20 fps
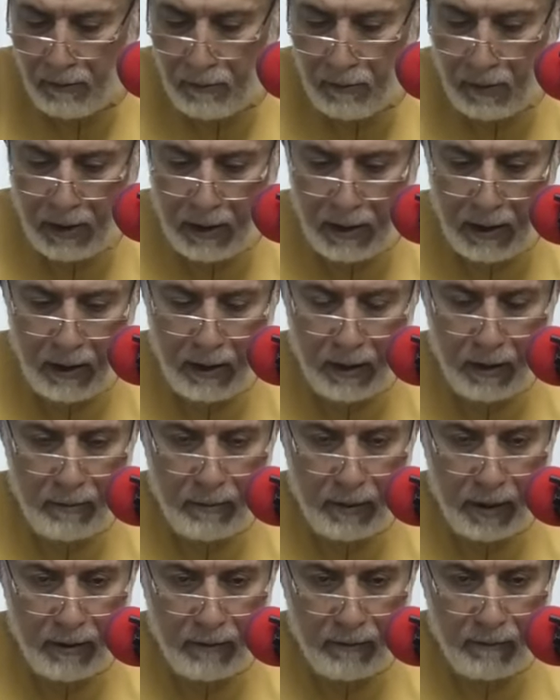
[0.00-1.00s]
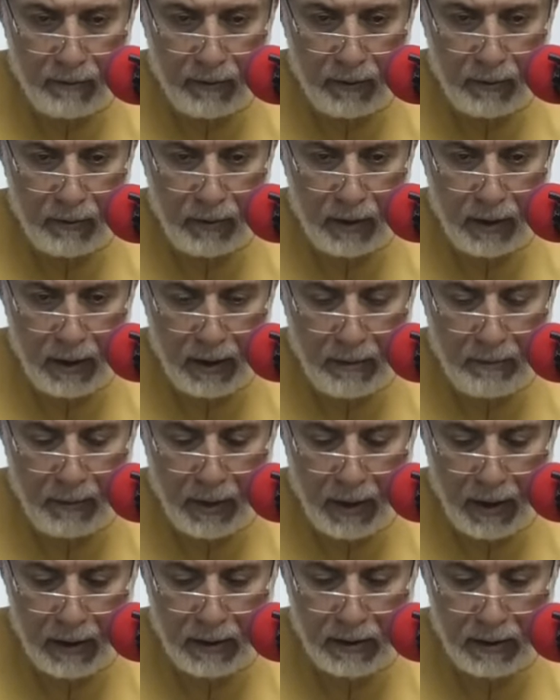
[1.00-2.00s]
وعلينا معهم في كل
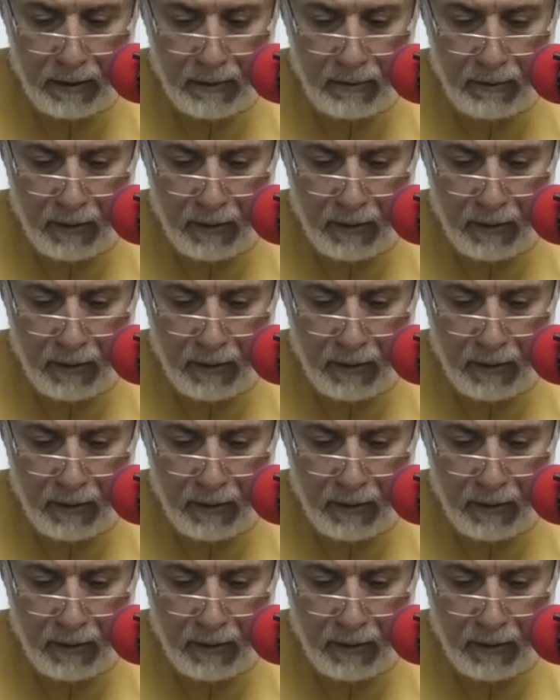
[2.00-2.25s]
لمحة